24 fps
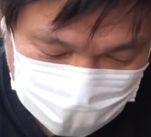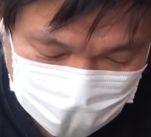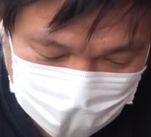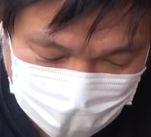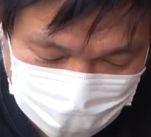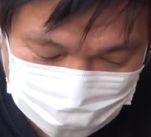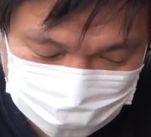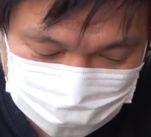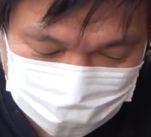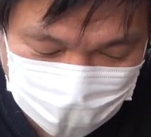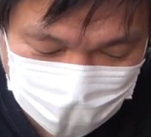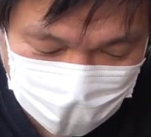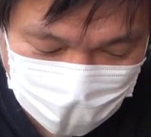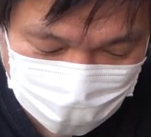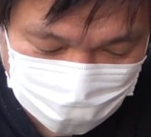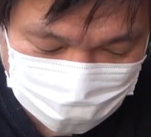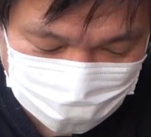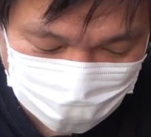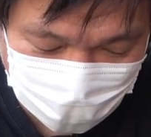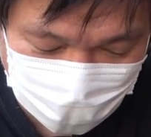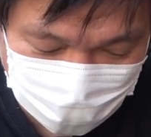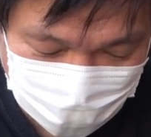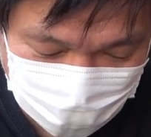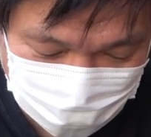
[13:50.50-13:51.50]
多分見れる
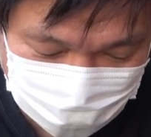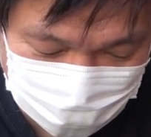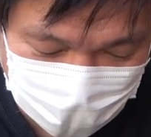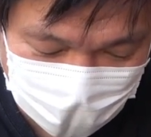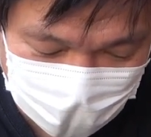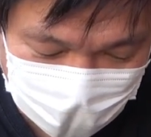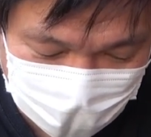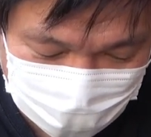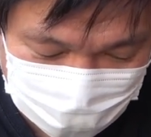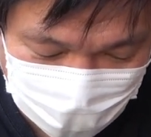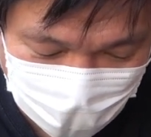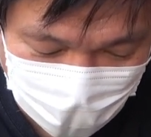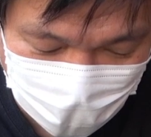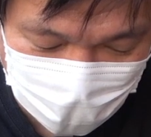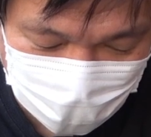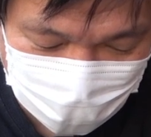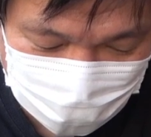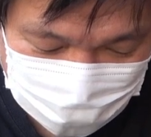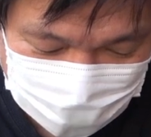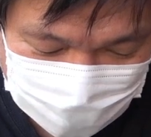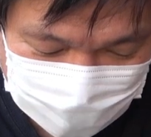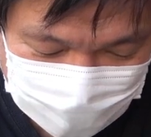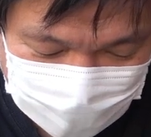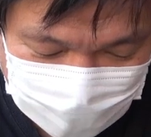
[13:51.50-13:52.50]
と思うんだけ
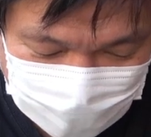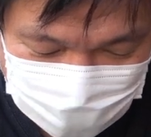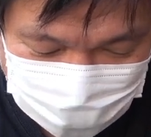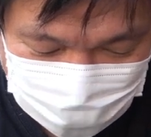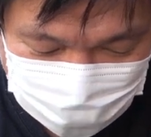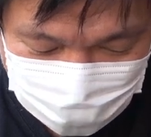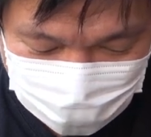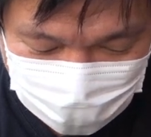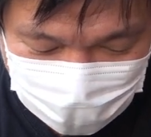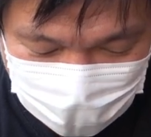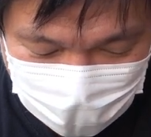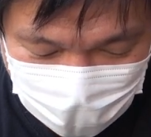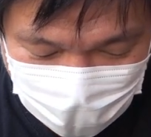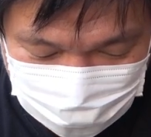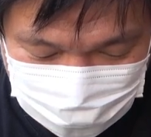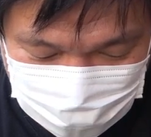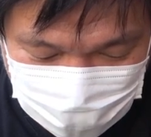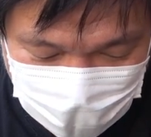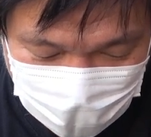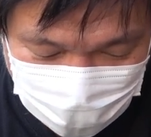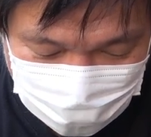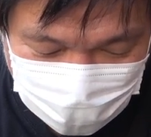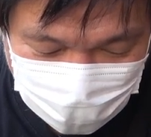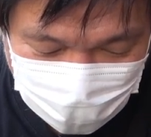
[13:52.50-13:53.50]
どちょっと一回
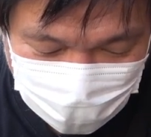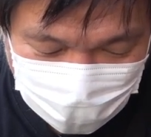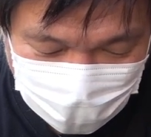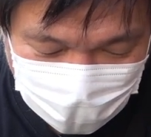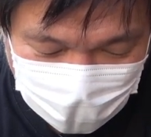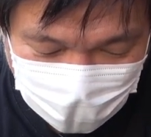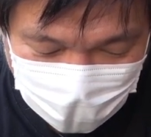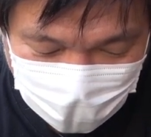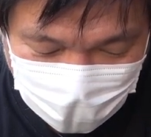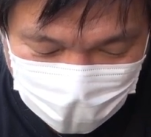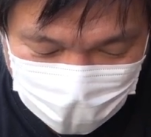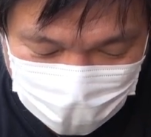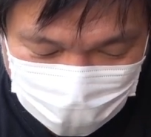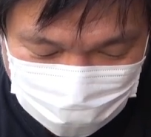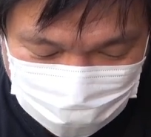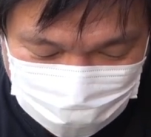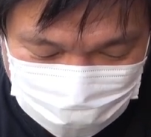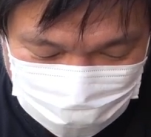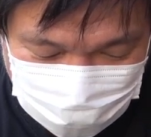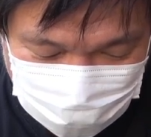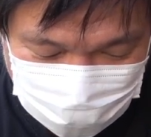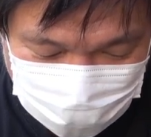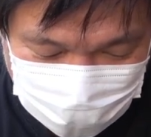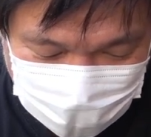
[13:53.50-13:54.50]
見てみよっか
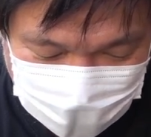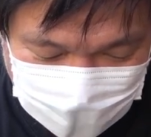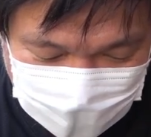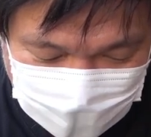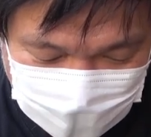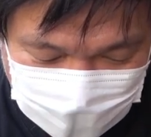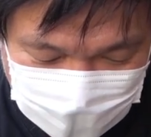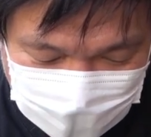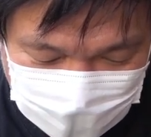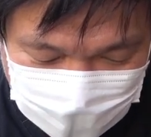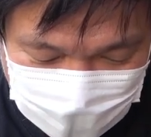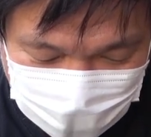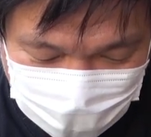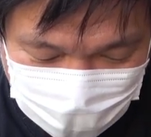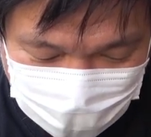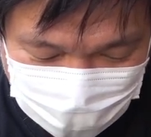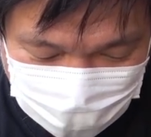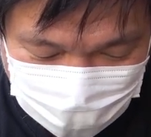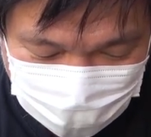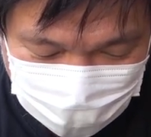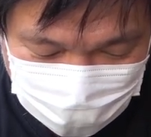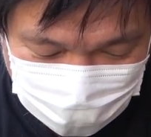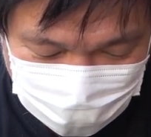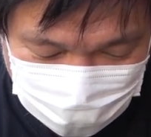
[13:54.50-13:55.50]
は
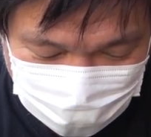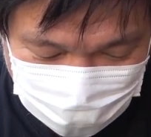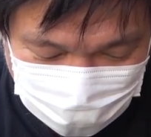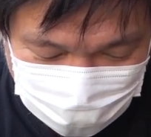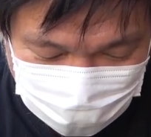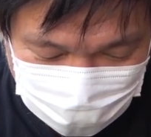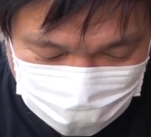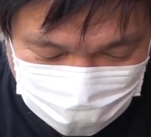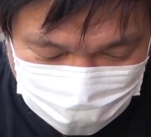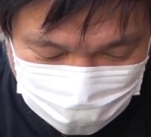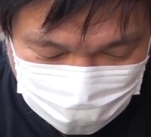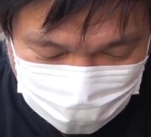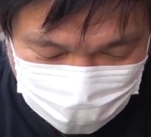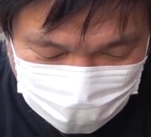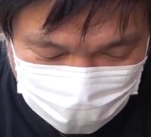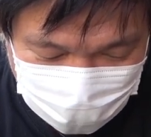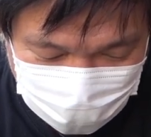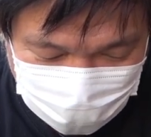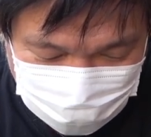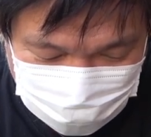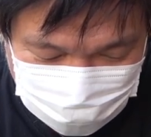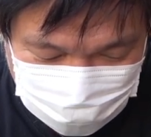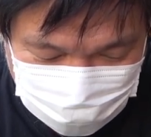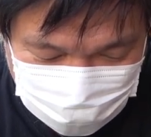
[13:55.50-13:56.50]
いはいはい
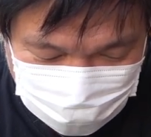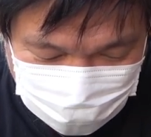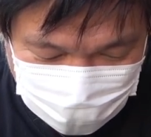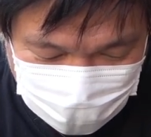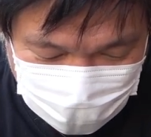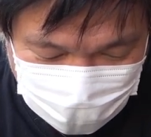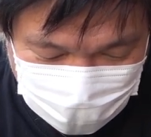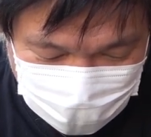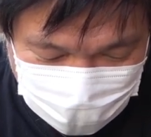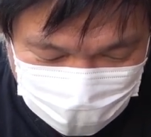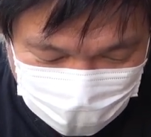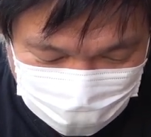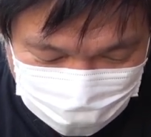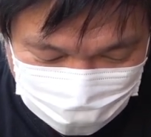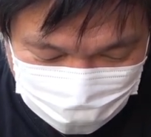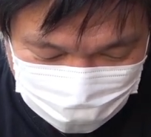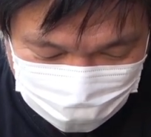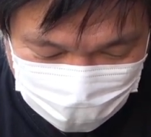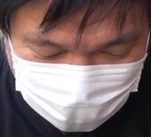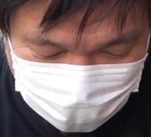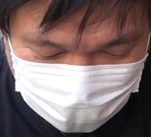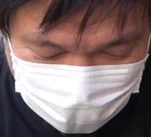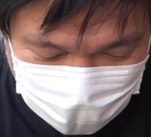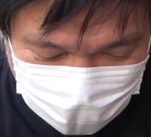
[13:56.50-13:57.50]
実際どう
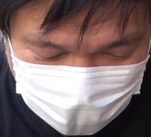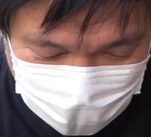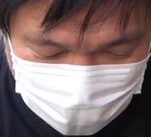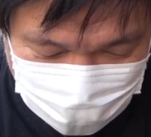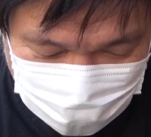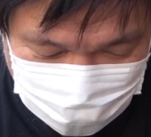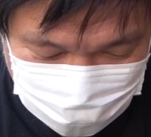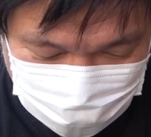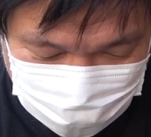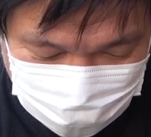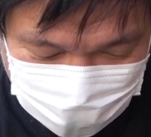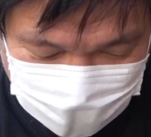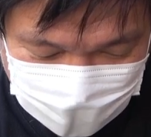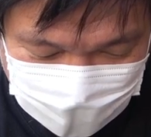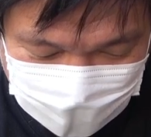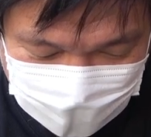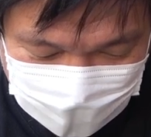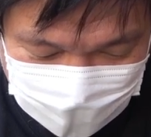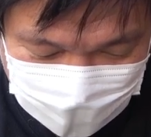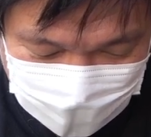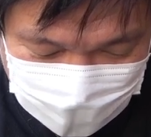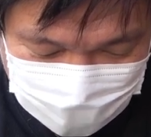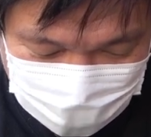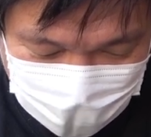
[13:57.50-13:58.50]
なんだ
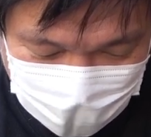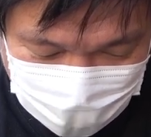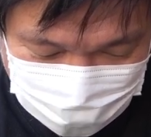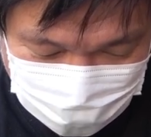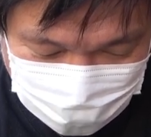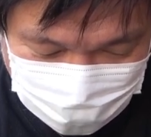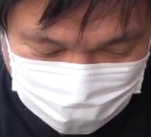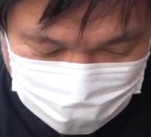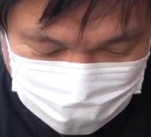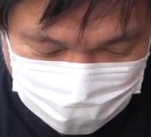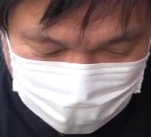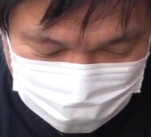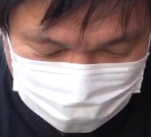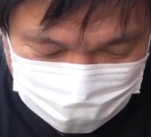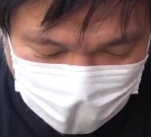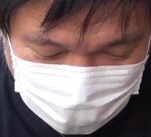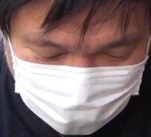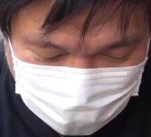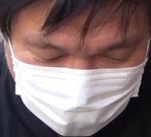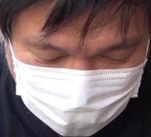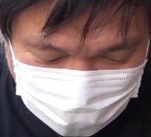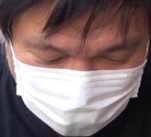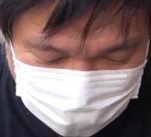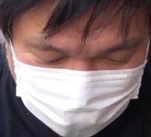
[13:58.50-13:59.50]
まみよせ
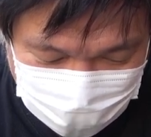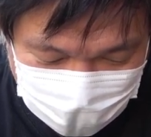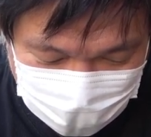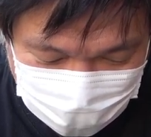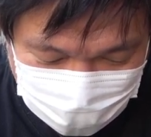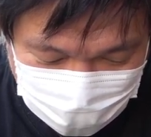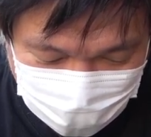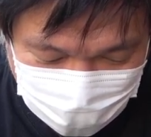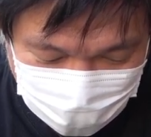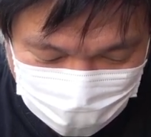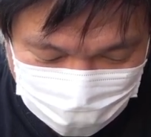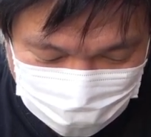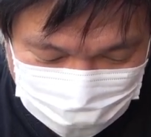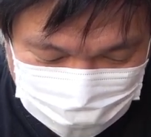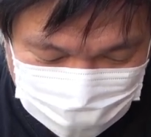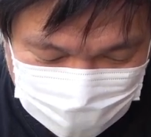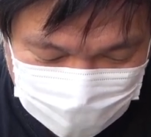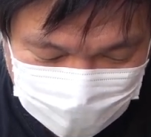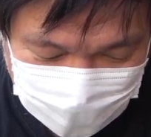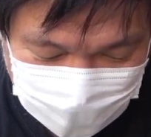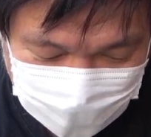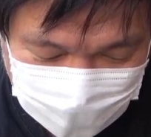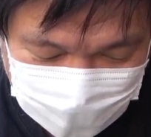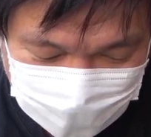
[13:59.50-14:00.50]
守よさんよ
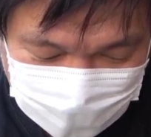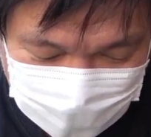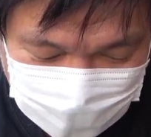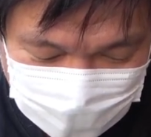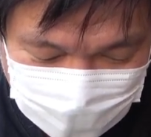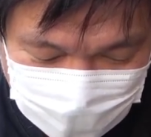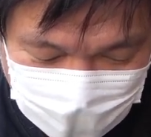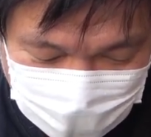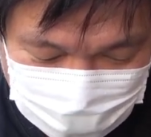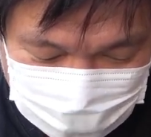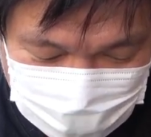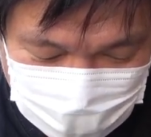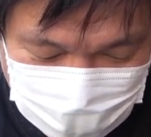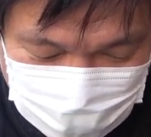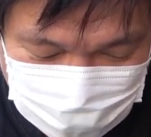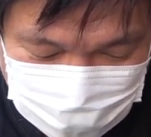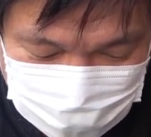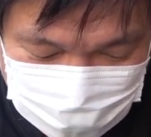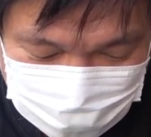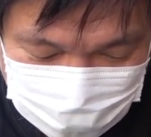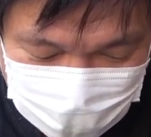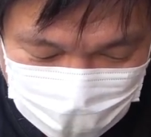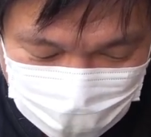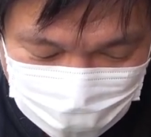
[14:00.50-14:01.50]
ま
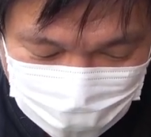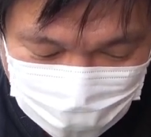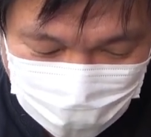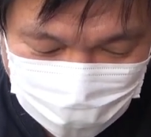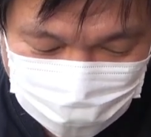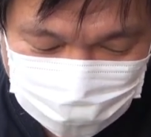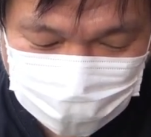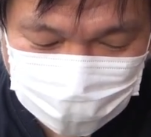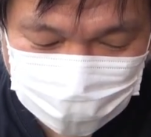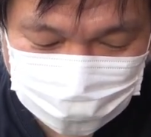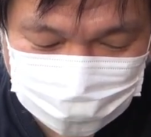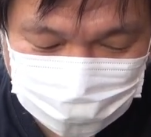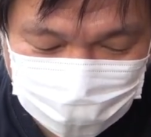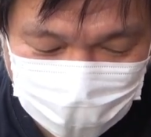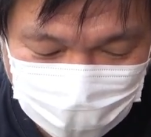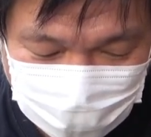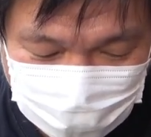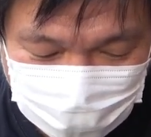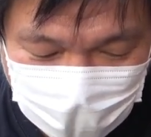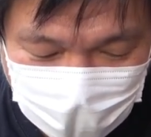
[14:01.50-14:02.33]
ずまあ50分